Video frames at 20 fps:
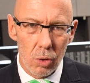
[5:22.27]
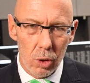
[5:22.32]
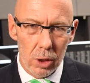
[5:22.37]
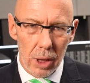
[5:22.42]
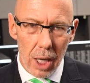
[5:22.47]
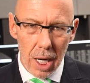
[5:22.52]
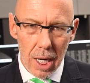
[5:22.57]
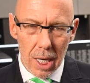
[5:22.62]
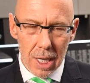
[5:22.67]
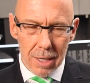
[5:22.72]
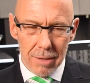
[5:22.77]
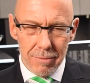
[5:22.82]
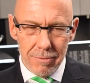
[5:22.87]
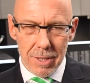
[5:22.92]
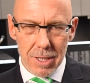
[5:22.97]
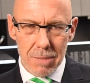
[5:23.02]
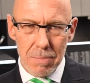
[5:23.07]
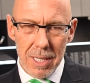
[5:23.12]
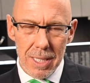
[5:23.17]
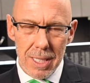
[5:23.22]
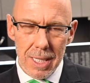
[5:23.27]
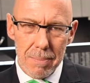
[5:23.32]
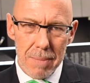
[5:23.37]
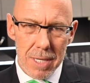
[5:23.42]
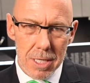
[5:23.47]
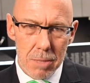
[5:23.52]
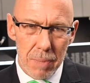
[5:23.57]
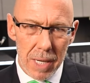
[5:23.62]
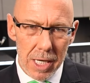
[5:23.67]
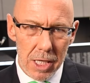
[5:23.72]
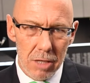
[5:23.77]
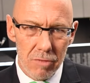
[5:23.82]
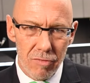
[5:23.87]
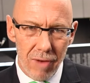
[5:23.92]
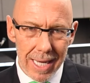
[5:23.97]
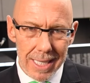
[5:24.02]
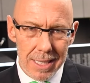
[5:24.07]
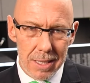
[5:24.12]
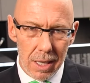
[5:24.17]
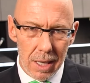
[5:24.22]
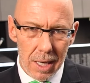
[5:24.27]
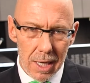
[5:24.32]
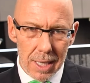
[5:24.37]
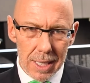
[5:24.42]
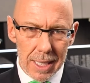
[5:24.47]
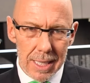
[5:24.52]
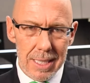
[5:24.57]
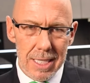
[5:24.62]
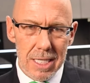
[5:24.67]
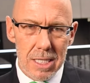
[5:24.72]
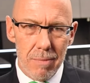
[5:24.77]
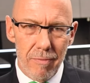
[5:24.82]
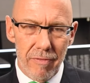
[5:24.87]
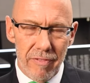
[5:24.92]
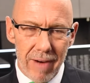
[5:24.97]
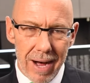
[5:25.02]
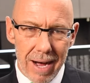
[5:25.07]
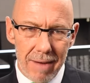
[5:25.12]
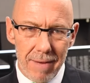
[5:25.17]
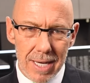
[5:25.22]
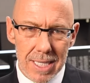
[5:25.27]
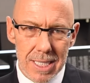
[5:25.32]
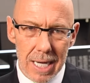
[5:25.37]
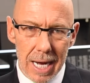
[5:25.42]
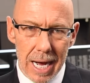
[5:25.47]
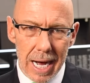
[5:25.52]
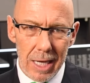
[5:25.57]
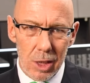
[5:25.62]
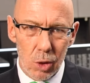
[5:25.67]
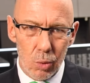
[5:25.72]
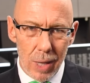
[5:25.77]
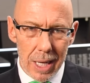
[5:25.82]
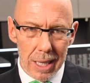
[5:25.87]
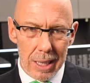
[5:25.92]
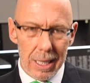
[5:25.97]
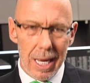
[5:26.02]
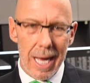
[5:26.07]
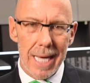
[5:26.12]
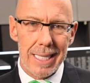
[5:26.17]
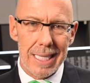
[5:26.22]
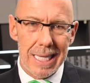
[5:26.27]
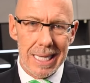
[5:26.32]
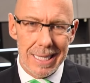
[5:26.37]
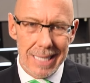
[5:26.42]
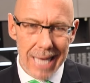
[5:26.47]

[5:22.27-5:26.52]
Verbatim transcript: Oder ließ man dementsprechend weiter in diesem Fahrwasser aktuell gleiten?